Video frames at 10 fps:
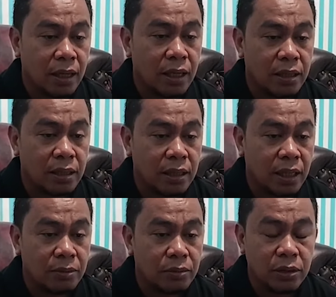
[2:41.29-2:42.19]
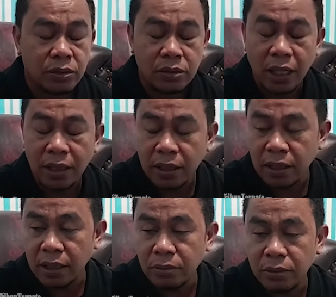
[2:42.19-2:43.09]
nama Nita Budi
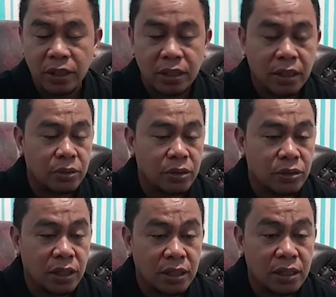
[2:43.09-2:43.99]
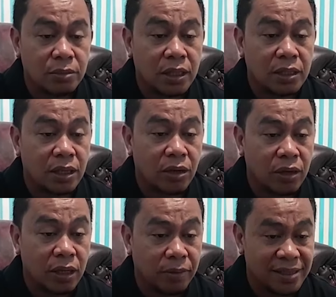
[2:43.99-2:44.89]
Susanti, Ibu Nita Budi Susanti
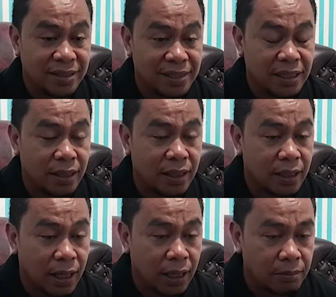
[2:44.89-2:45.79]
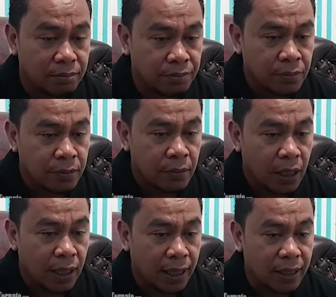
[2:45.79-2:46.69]
sebagai calon DPR RI yang dalam
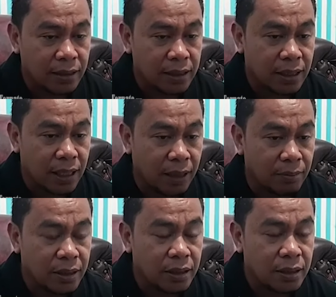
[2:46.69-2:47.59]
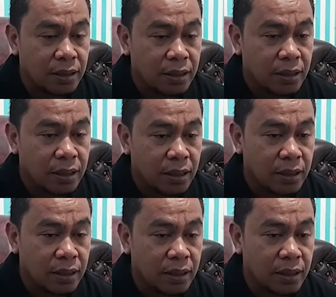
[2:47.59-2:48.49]
analisis kami
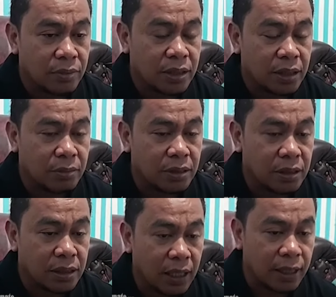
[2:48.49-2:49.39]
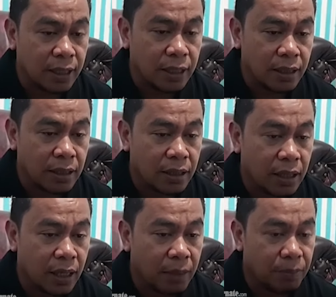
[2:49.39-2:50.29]
eh, ini bisa menjadi
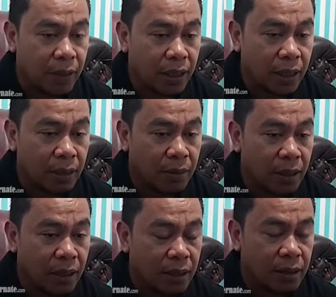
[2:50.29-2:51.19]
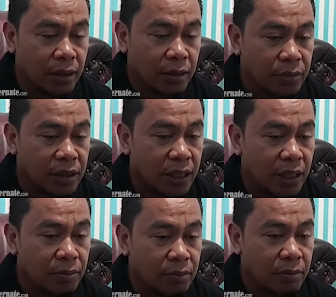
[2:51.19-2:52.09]
apa nama eh,
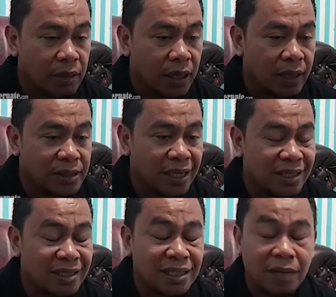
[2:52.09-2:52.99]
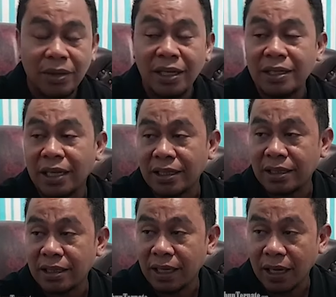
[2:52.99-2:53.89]
bisa melahirkan
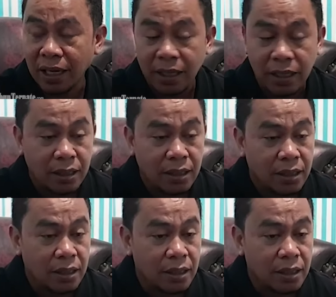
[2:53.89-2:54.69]
instabilitas di tengah